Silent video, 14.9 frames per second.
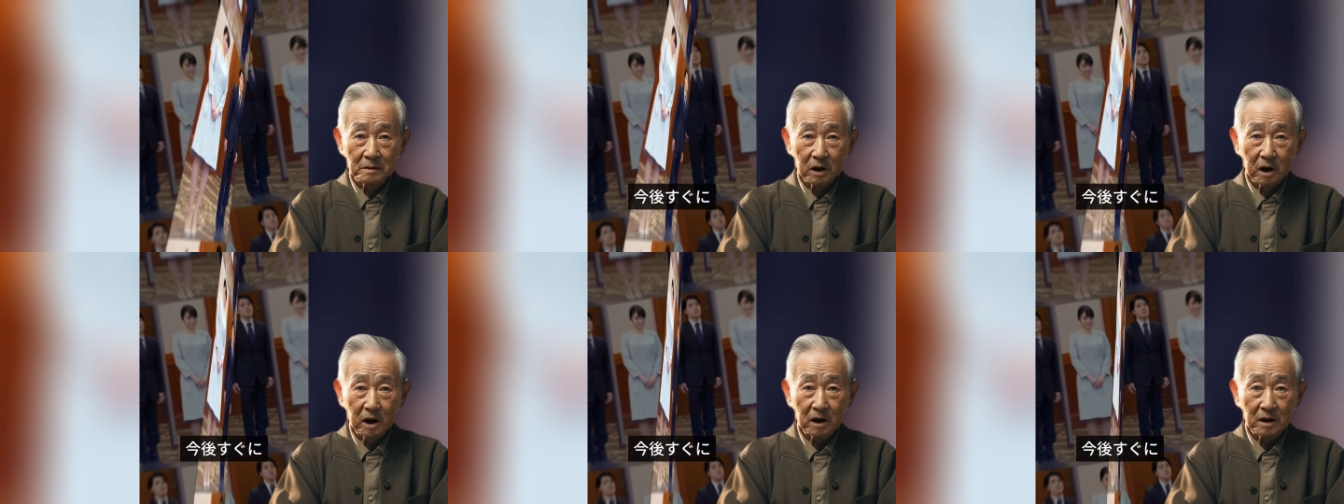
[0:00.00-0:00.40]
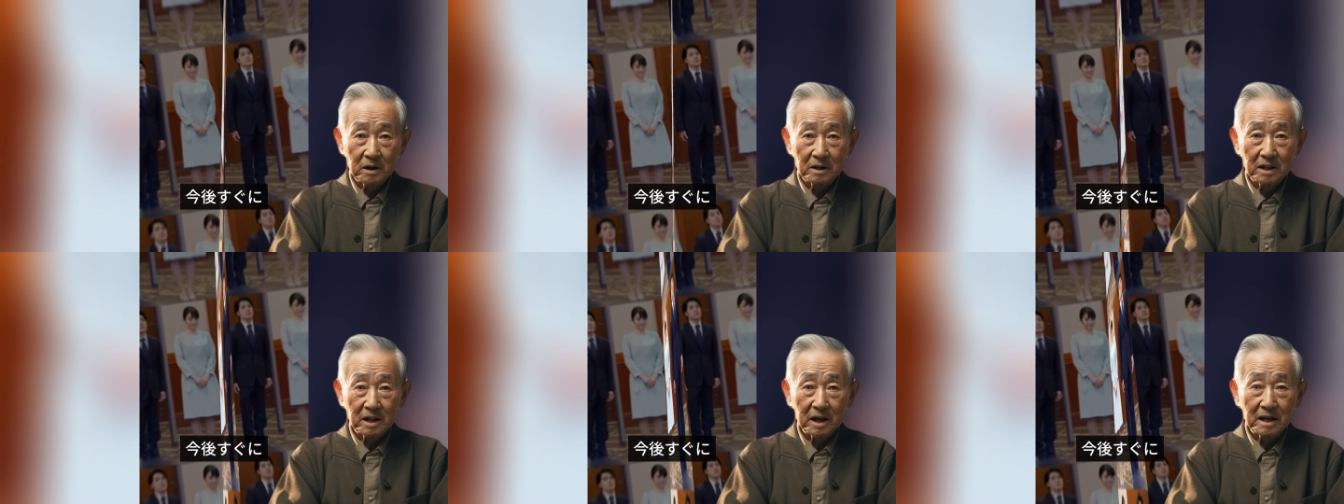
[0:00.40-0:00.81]
今
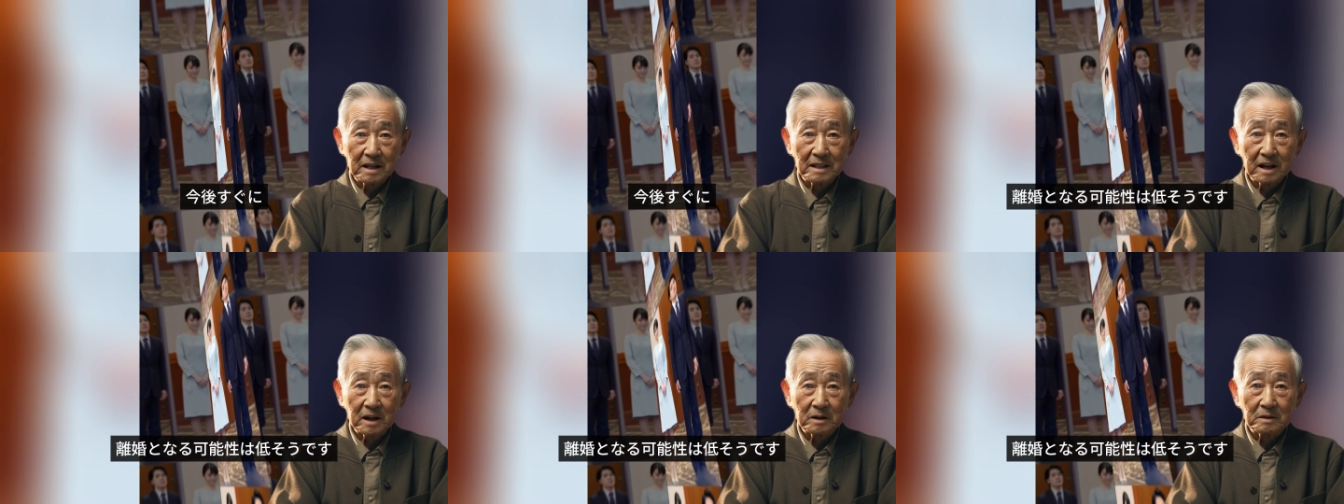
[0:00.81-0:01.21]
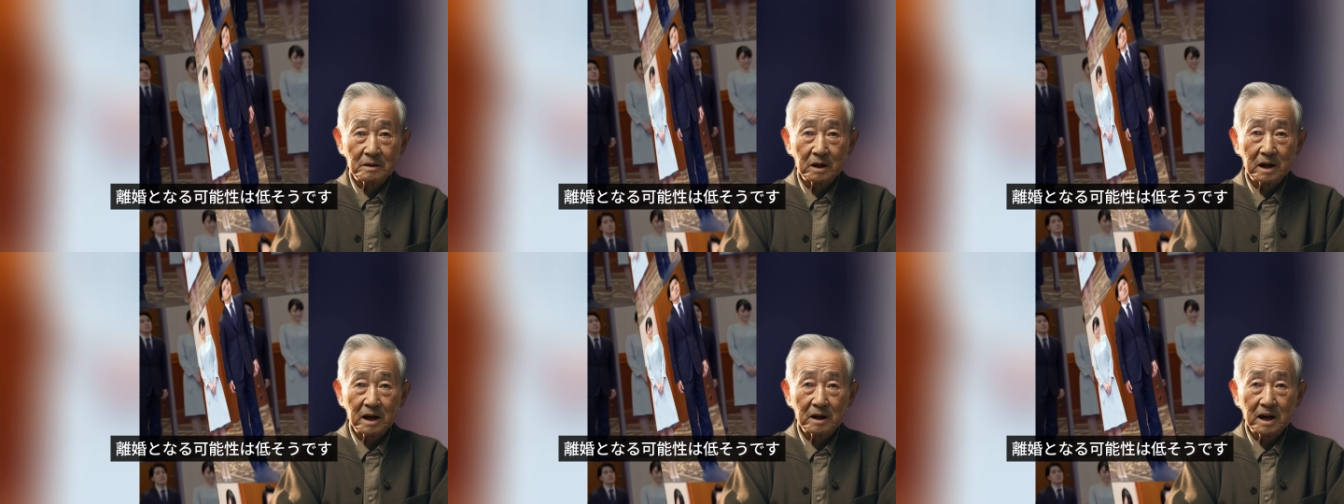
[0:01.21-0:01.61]
後すぐに離婚
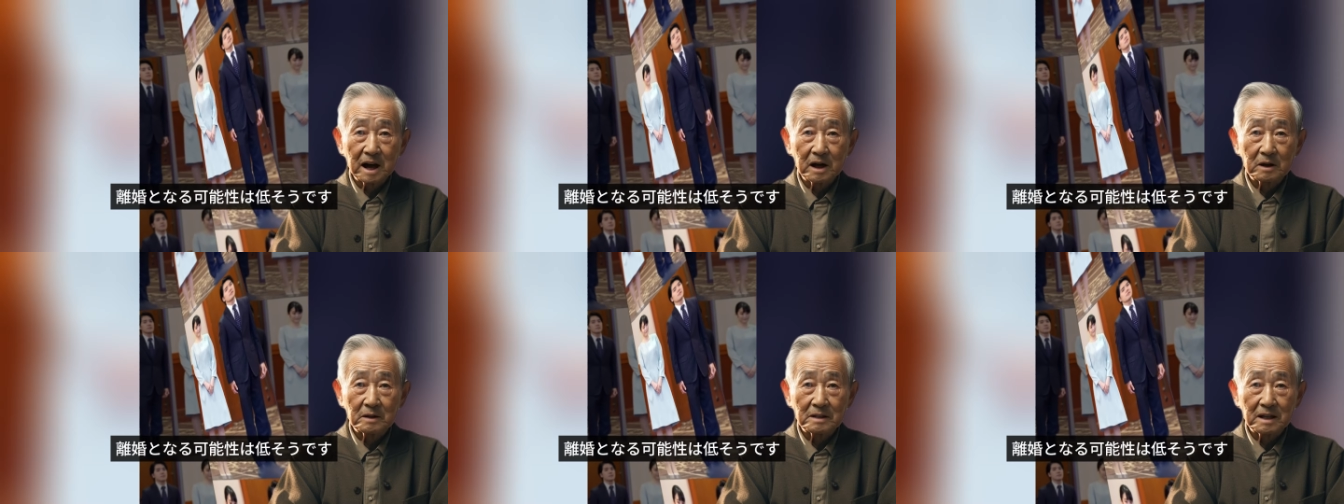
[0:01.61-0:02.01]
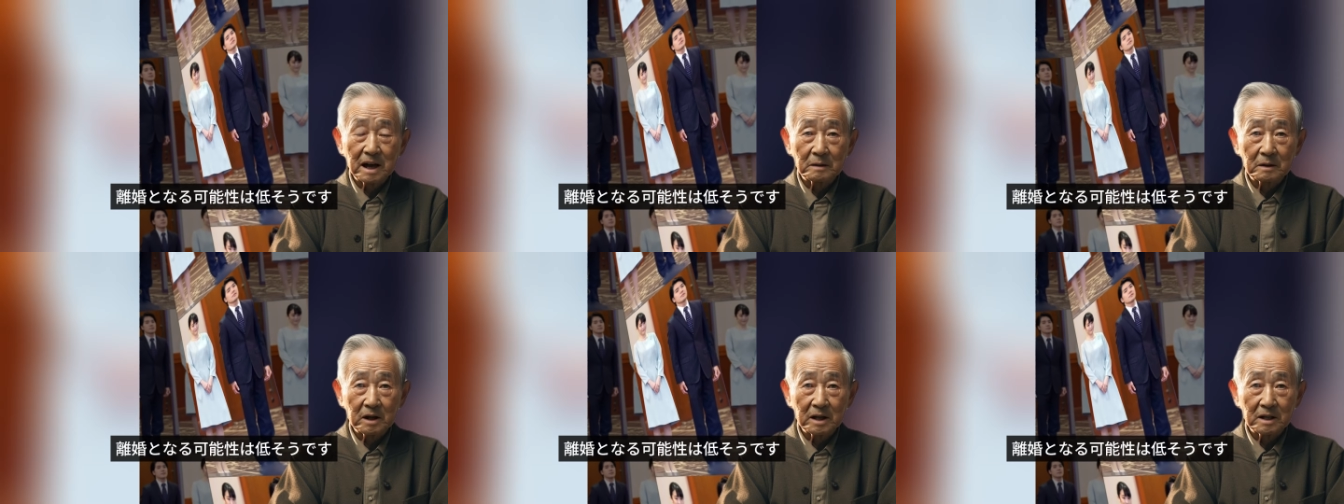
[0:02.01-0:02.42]
となる可能
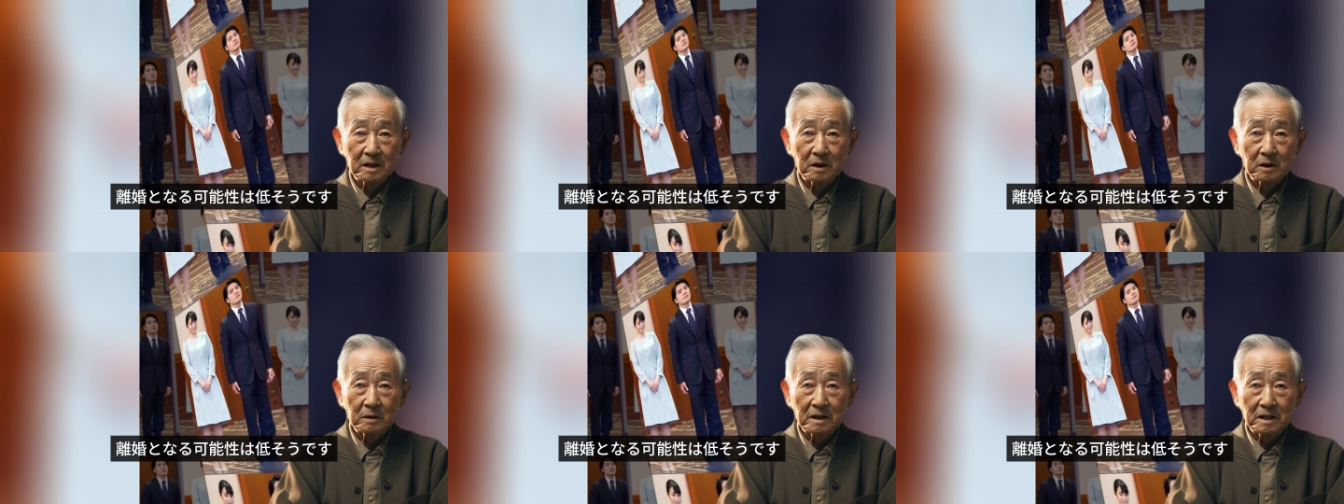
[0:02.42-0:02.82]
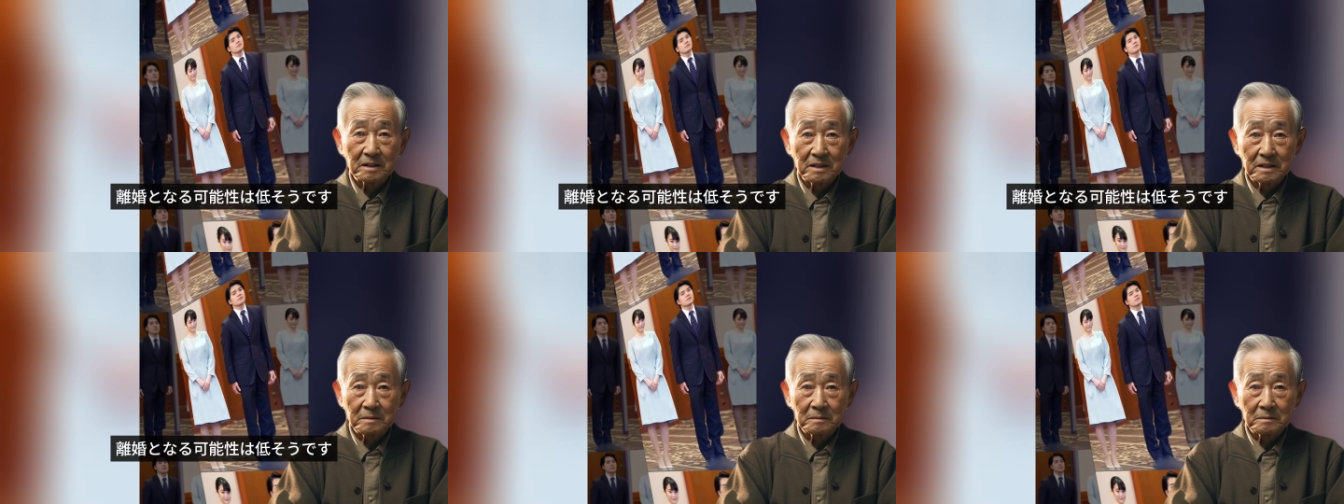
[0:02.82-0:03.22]
性は低そうで
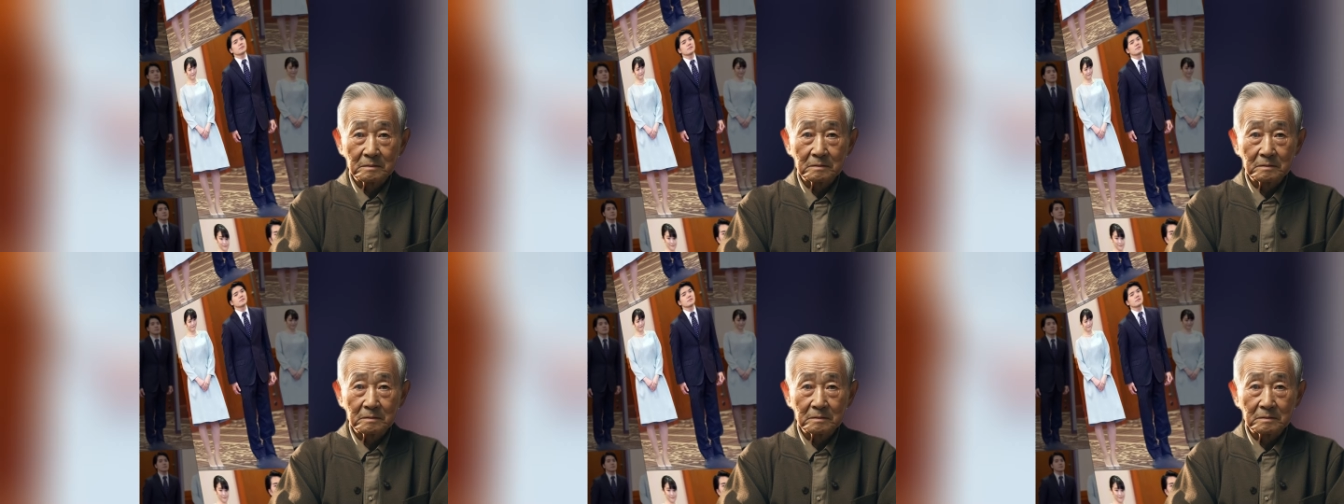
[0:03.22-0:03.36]
す。